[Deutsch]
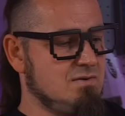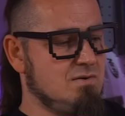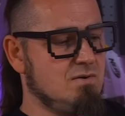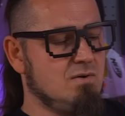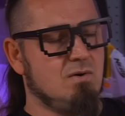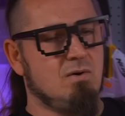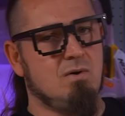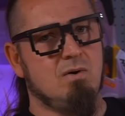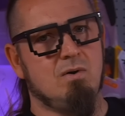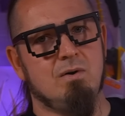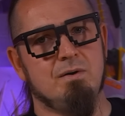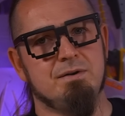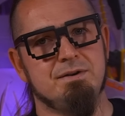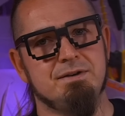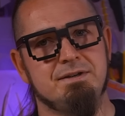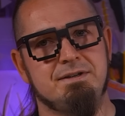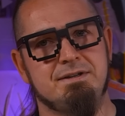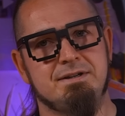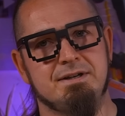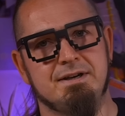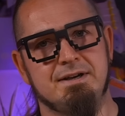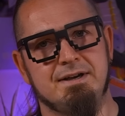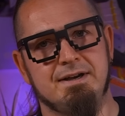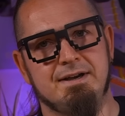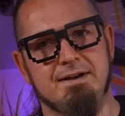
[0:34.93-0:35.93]

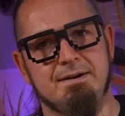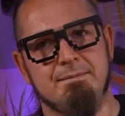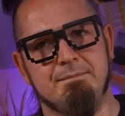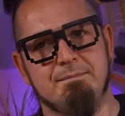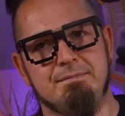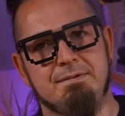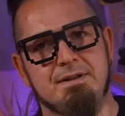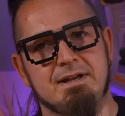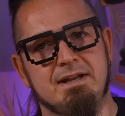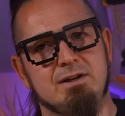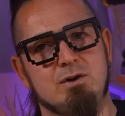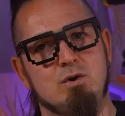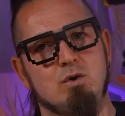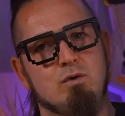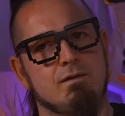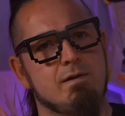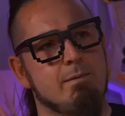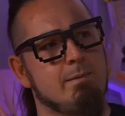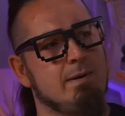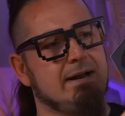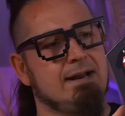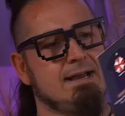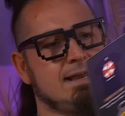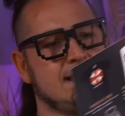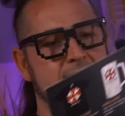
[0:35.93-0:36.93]
Und ähm, dann gucken wir
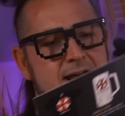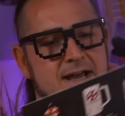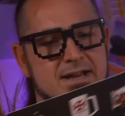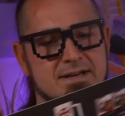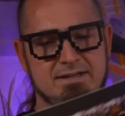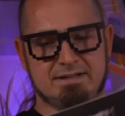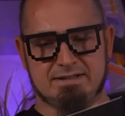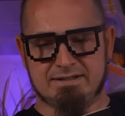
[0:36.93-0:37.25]
mal rein.